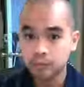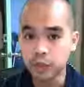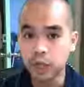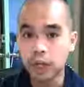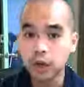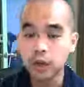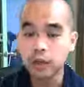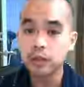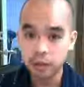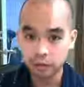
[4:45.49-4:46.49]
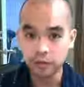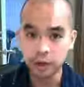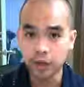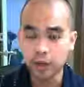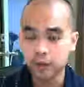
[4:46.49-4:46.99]
dễ nói tiếng
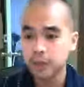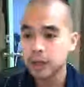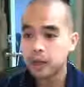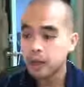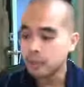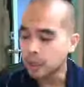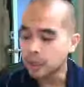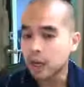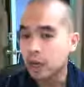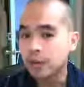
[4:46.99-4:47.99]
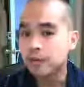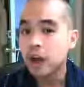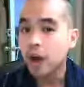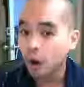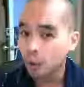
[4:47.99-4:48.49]
việt hơn à, giờ mình
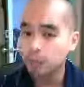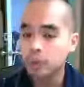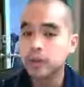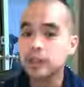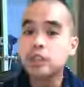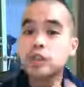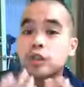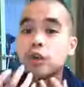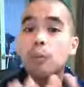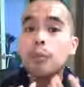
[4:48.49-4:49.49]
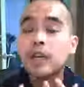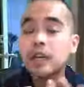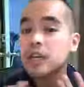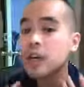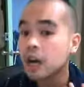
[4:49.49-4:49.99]
phải học để sử dụng mấy
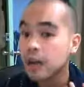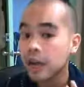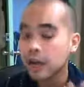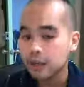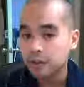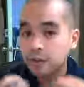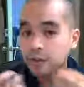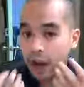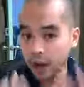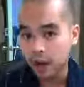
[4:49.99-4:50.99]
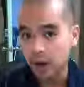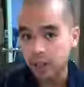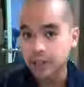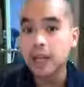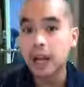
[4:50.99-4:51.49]
cái cơ khác để phát
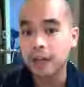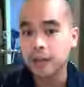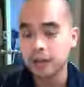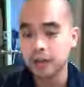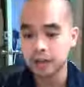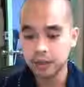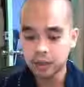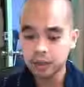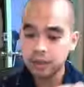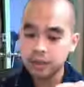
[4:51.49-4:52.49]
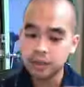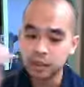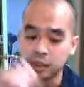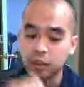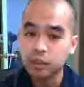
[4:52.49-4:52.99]
ra tiếng anh
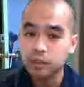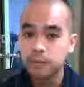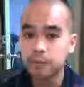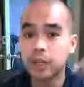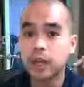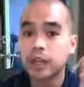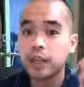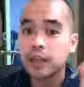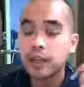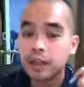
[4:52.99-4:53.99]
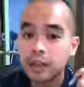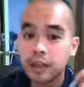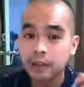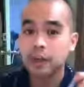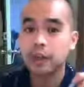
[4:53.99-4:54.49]
thì như mình để cái
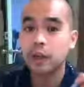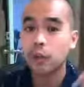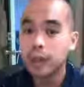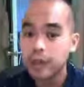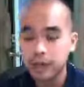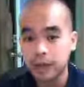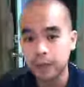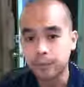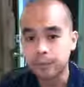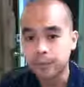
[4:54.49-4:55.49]
cây viết này qua tay này